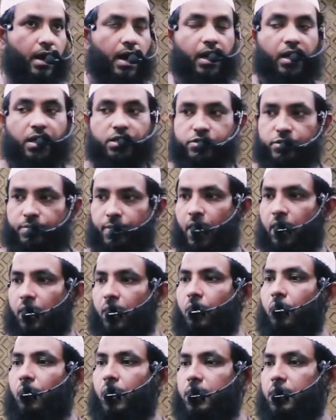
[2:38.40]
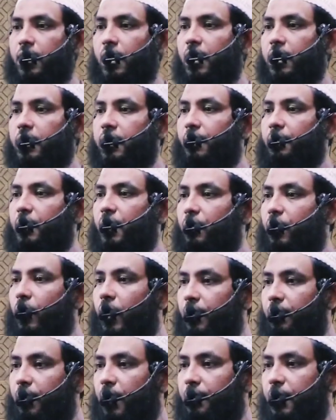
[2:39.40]
আল্লাহ সুবাহানা হুয়া তালাকে আপনি
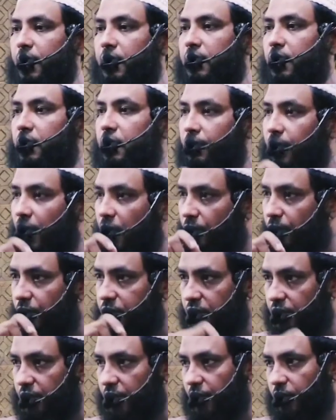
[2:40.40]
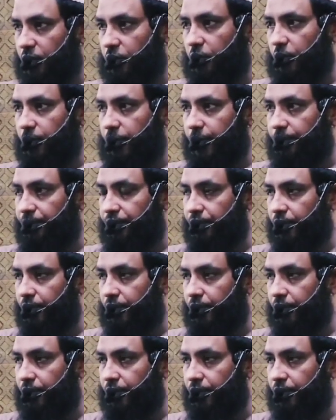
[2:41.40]
ভয় পাবেন তাতে ভালোবাসা থাকতে হবে